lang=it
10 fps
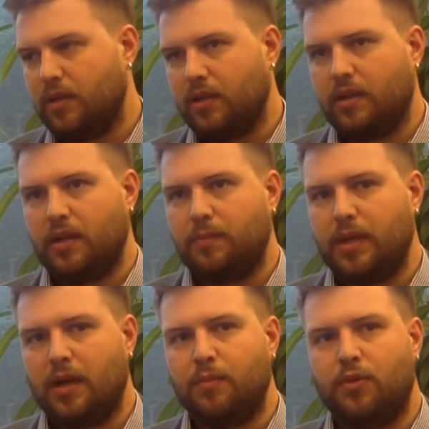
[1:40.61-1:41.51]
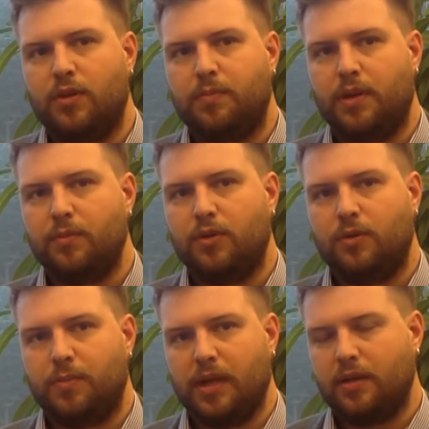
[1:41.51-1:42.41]
Eh, abbiamo il primo
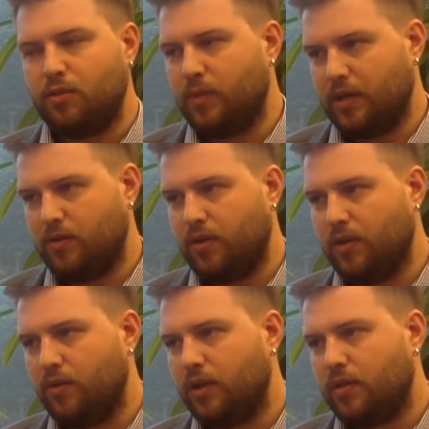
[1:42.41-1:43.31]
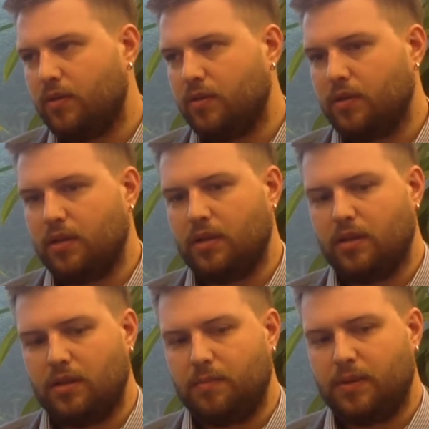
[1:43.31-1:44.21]
impianto macroeolico
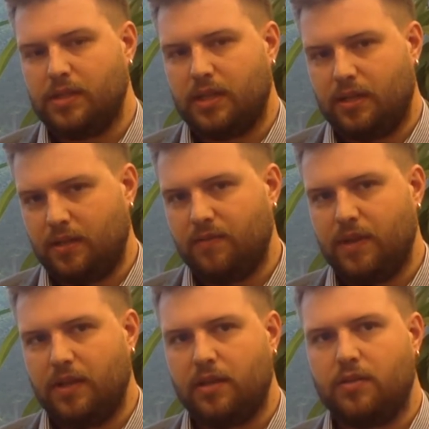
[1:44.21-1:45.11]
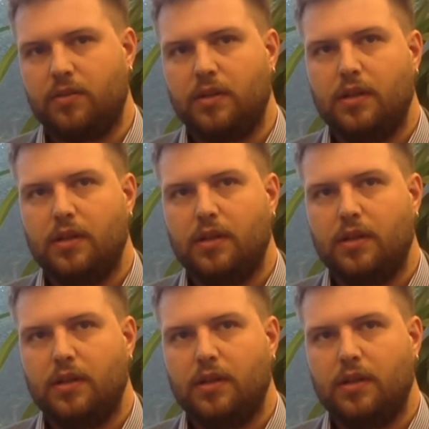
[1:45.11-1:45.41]
eh, presente in Veneto